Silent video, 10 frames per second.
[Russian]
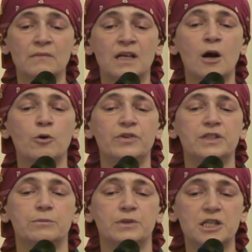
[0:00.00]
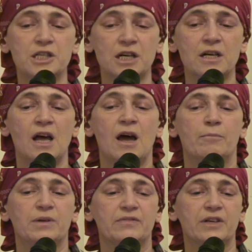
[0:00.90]
как увидим ниже,
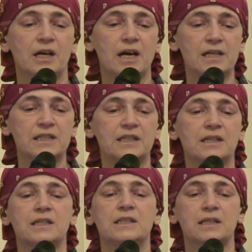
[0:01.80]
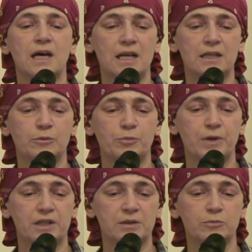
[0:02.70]
подвергается кардинальному
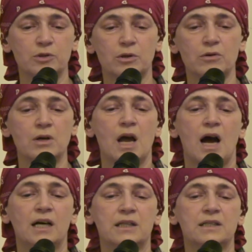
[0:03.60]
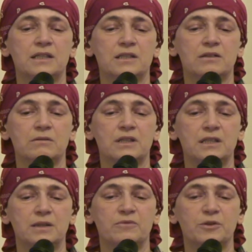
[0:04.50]
пересмотру, а традиционный
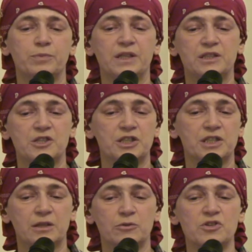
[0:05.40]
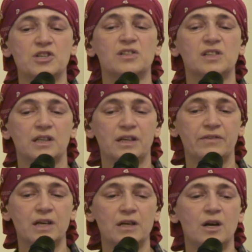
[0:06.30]
символ поэтической ночи –
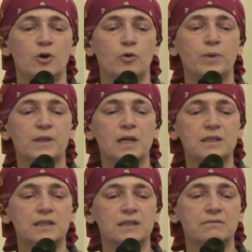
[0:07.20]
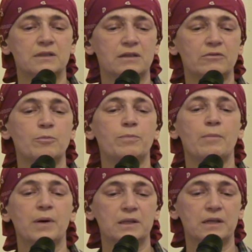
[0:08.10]
соловей – у Потацкаса в основном
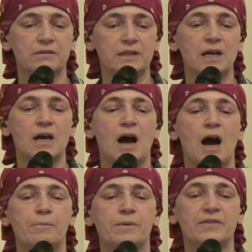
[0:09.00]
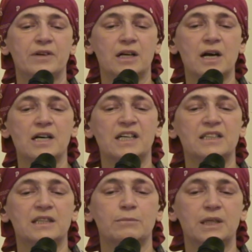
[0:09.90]
помалкивает, опровергая
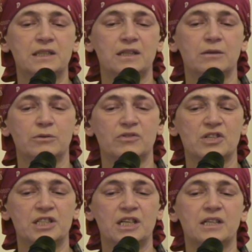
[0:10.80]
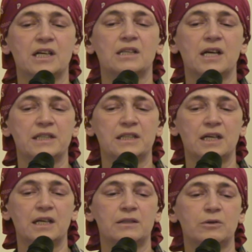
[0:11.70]
хрестоматийное утверждение
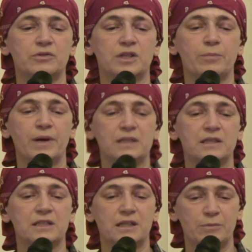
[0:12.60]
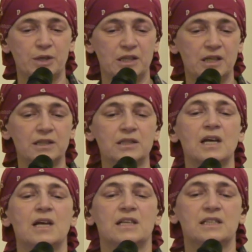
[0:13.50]
классика литовской поэзии Соломей Нерис
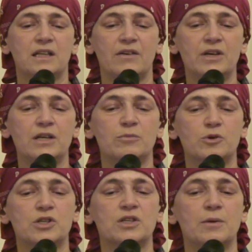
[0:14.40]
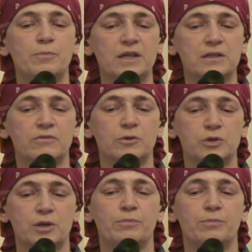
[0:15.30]
«Соловей не может не петь» в русском